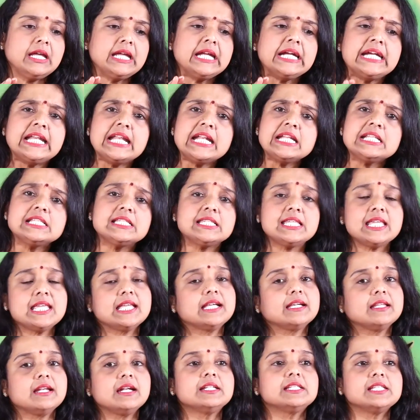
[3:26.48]
హిడెన్
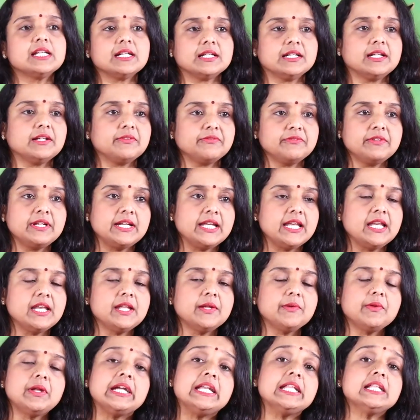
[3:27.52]
సీక్రెట్స్ అంటాం వీటిని
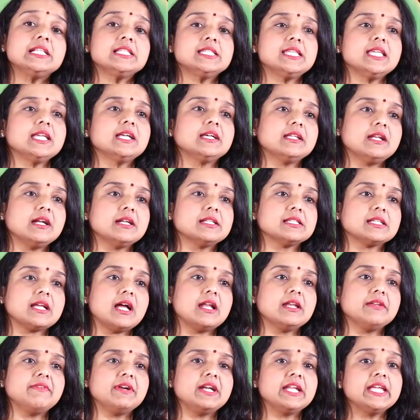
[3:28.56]
హిడెన్ సీక్రెట్స్
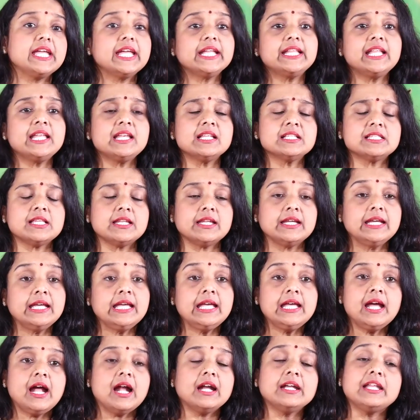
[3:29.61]
కానివ్వండి ఏదైనా సరే
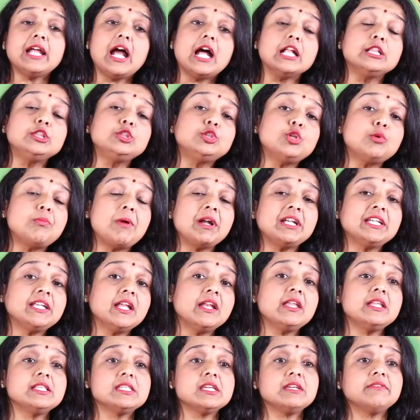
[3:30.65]
అంటే
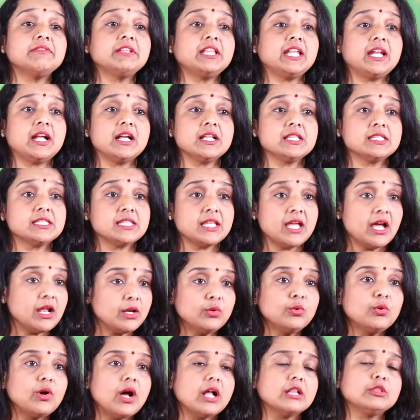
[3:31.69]
అంతుబట్టని జీవిత
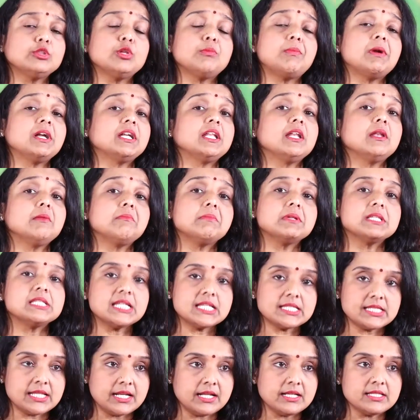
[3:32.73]
రహస్యాలు అంతుబట్టని
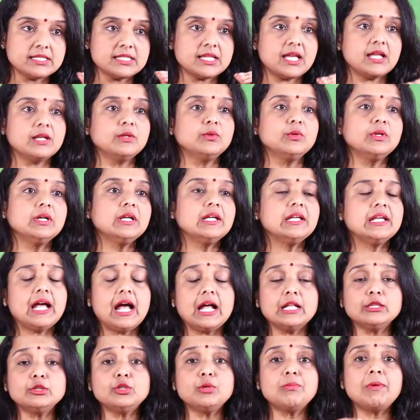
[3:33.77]
బిజినెస్ రహస్యాలు
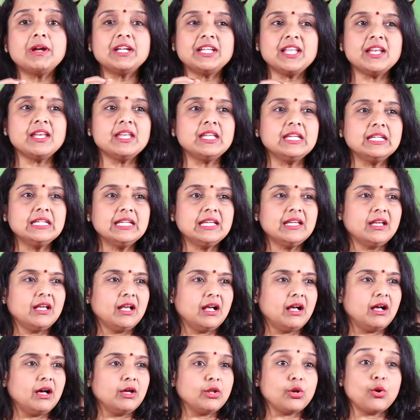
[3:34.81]
అంతుబట్టని
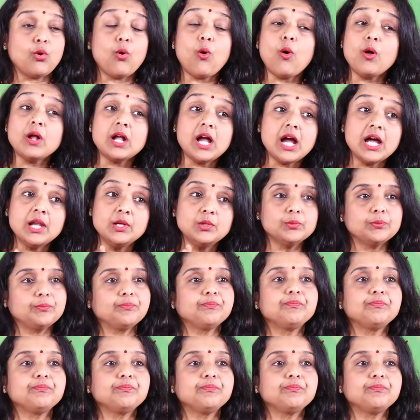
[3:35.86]
రోగాలు